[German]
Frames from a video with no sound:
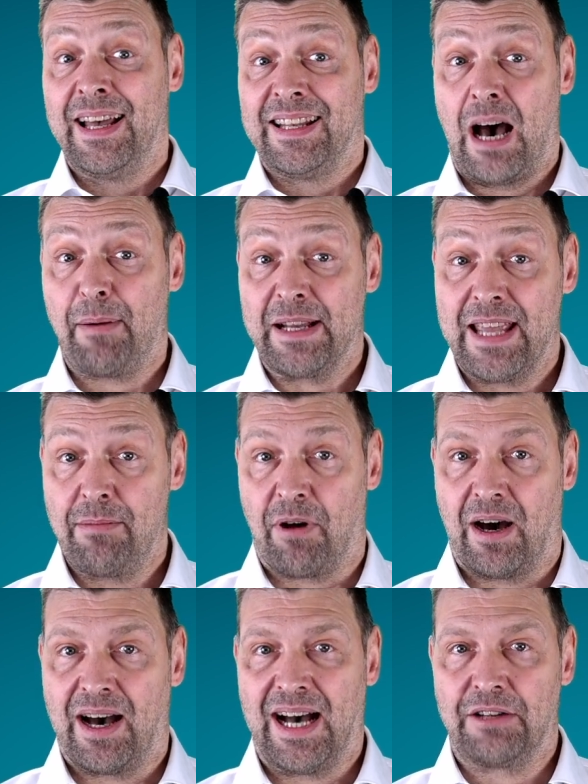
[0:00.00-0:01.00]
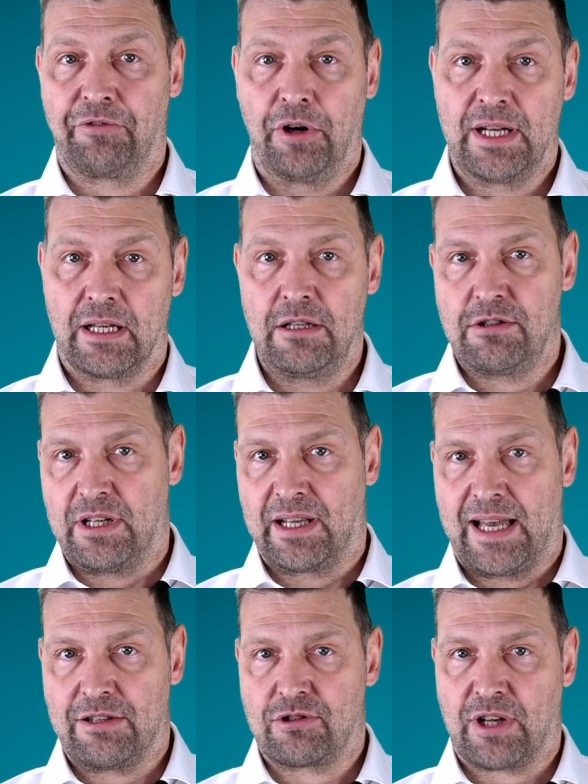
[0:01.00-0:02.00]
Der Arbeitgeber hat folglich den
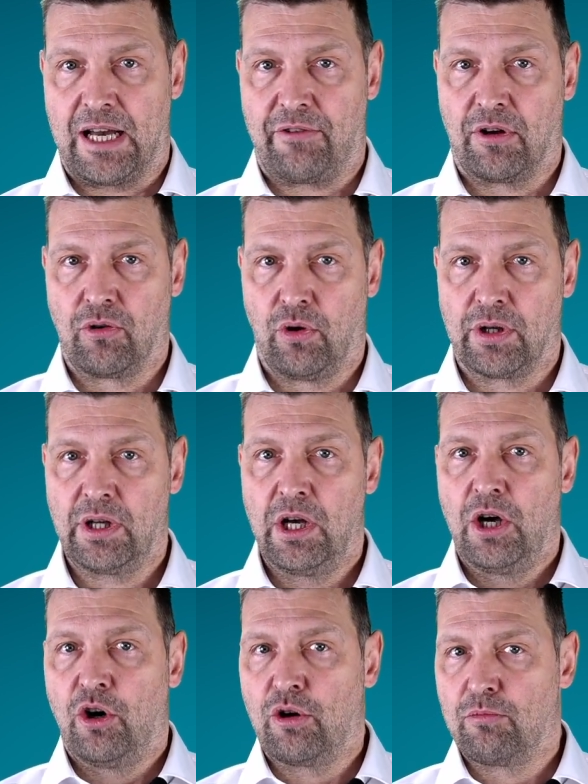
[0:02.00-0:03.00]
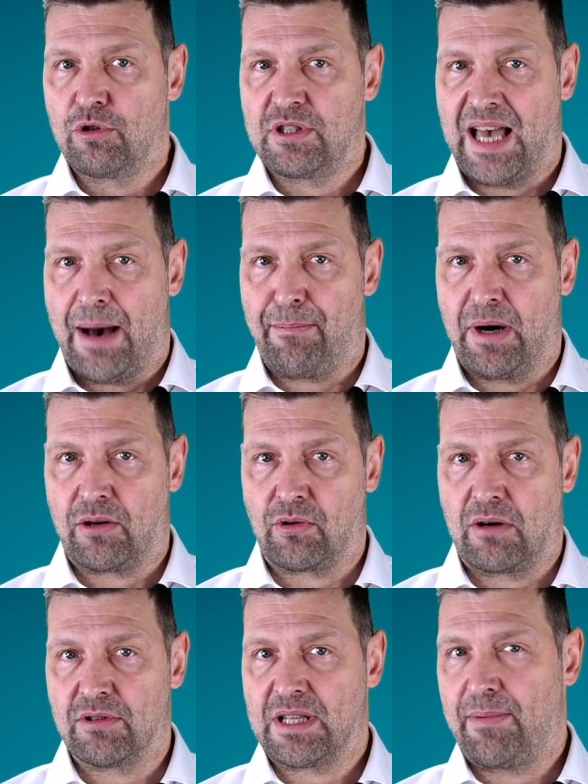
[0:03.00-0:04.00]
Rechtsstreit verloren und muss die Abmahnung
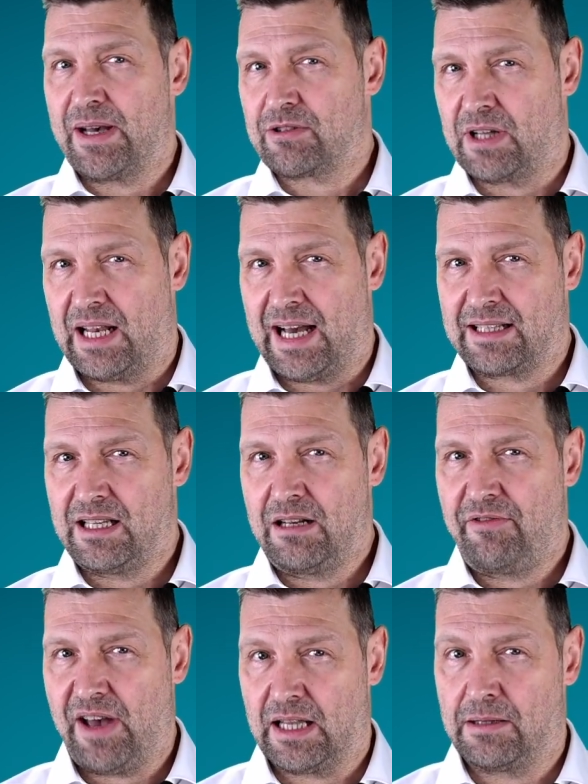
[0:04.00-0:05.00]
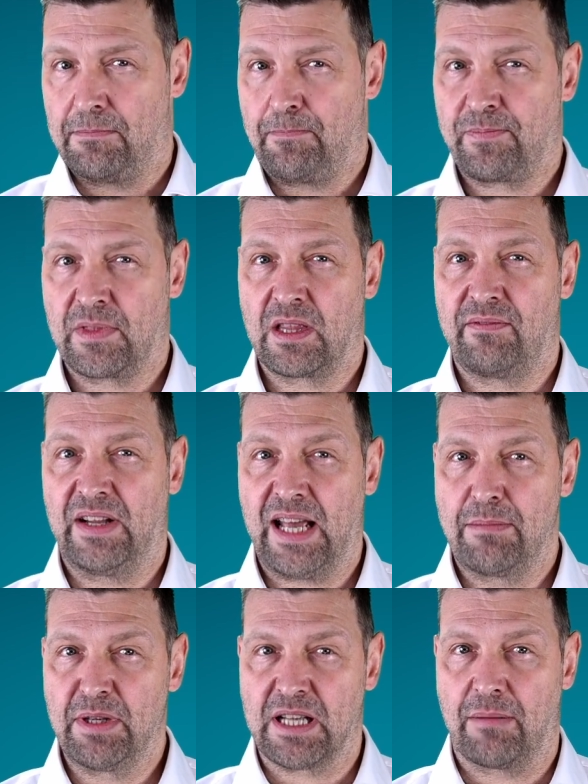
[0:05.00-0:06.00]
aus der Personalakte entfernen. Wenn
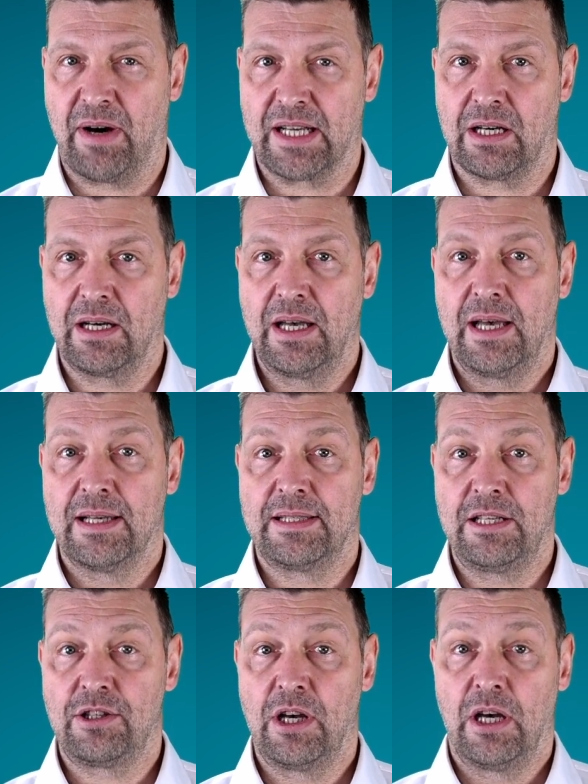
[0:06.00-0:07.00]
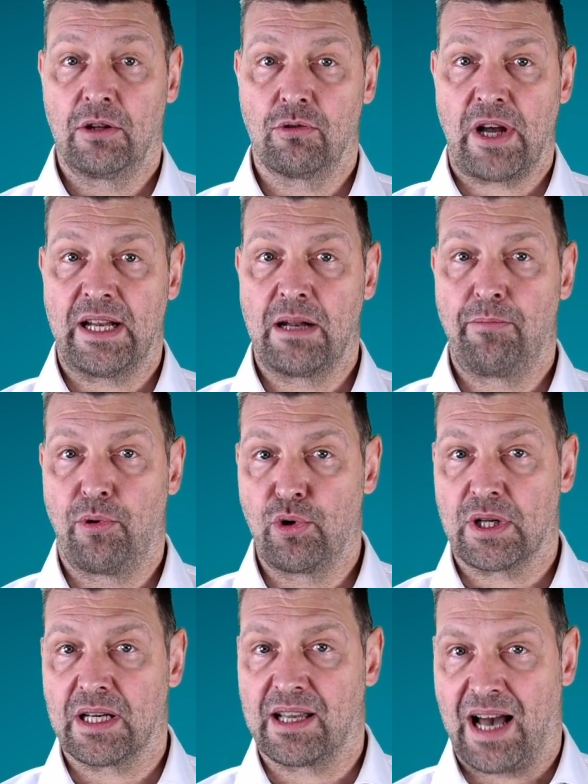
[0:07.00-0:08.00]
ein Mitarbeiter sich durch einen
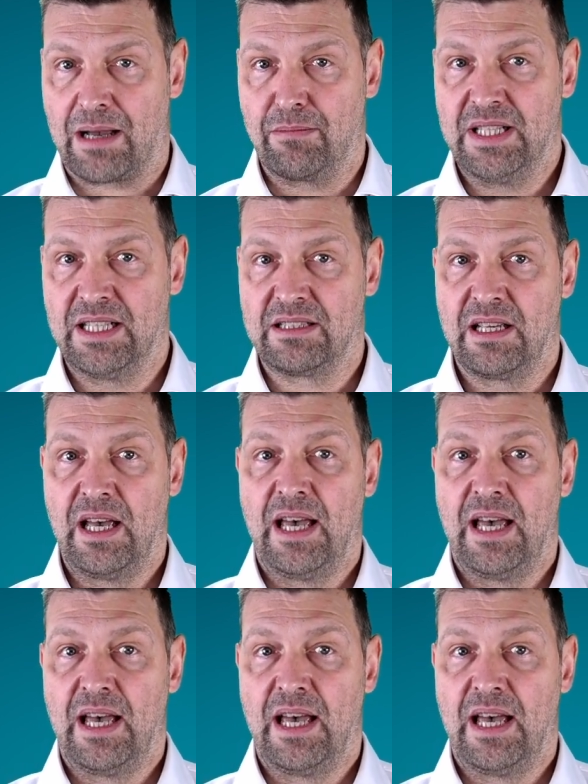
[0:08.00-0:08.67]
Boten krank meldet,